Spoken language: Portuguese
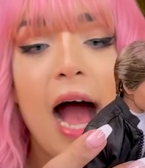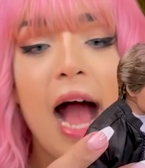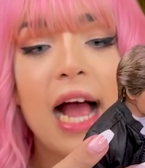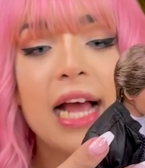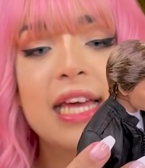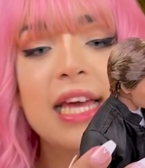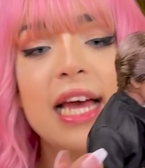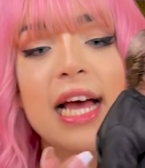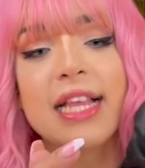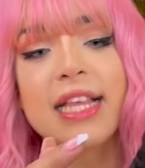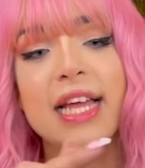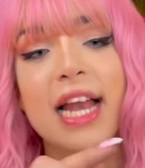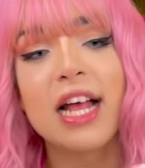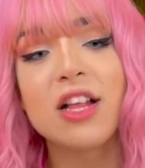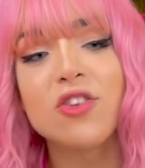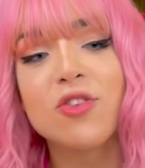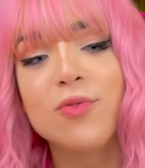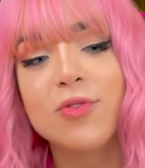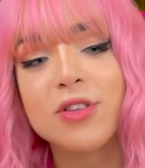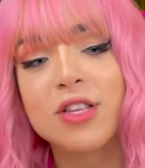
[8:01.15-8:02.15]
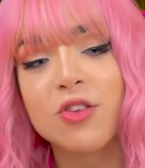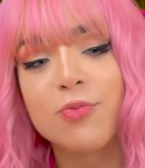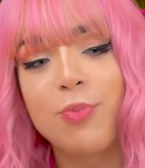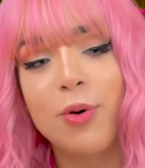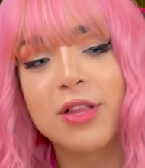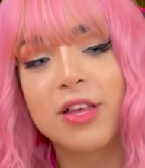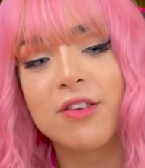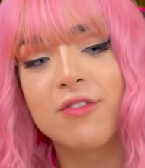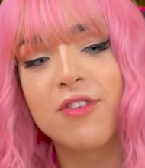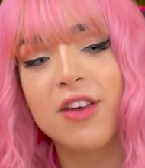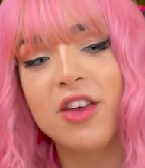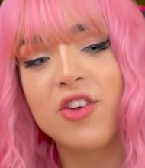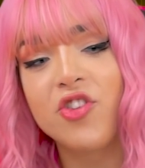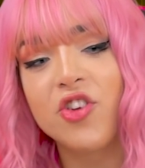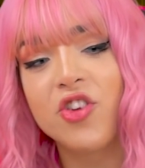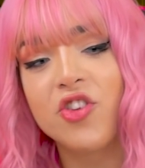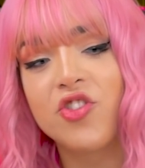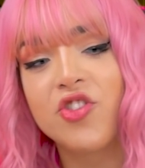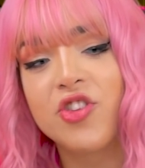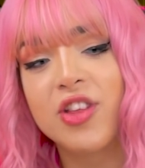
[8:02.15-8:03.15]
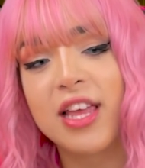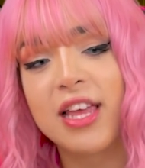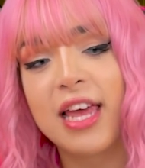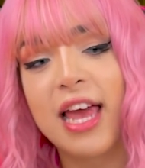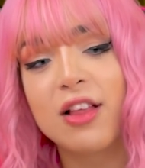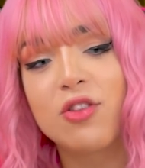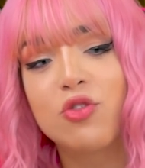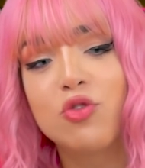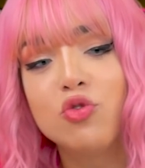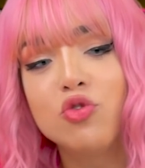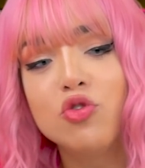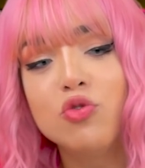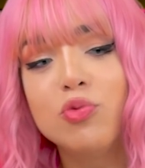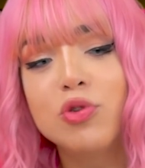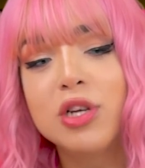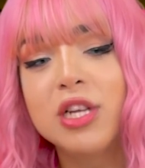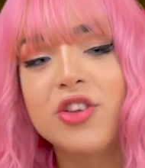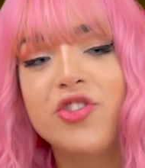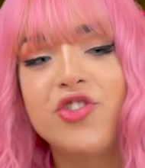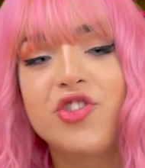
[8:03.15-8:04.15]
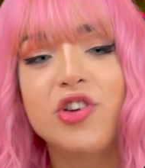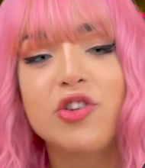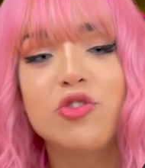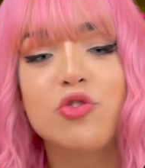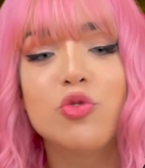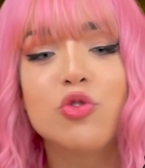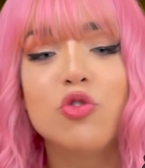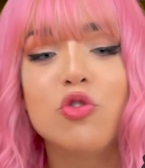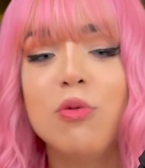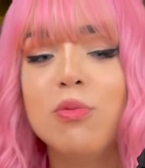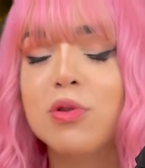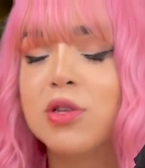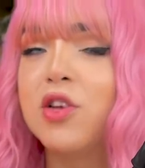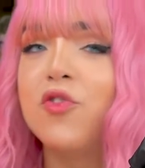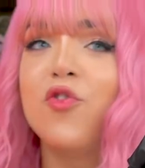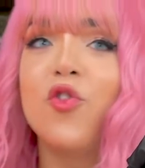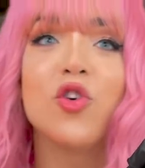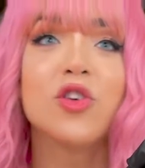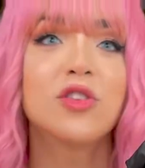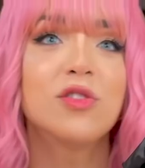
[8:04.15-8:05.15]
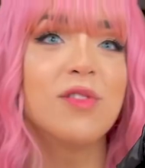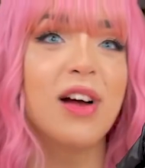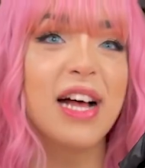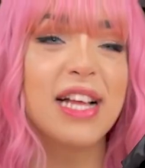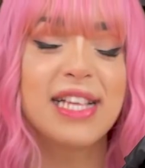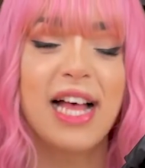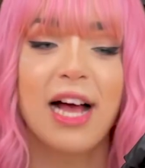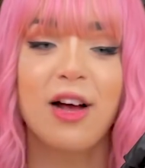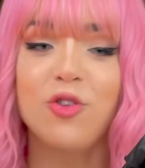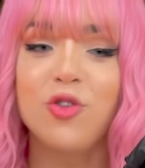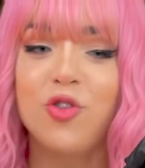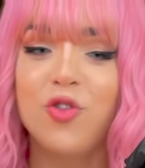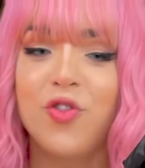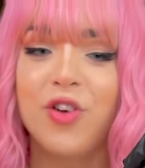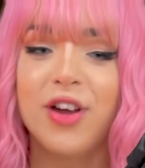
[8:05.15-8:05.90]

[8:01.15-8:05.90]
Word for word: Aqui atrás, como vocês podem ver, gente, tem é tudo bonitinho, tudo como se fosse um casaco de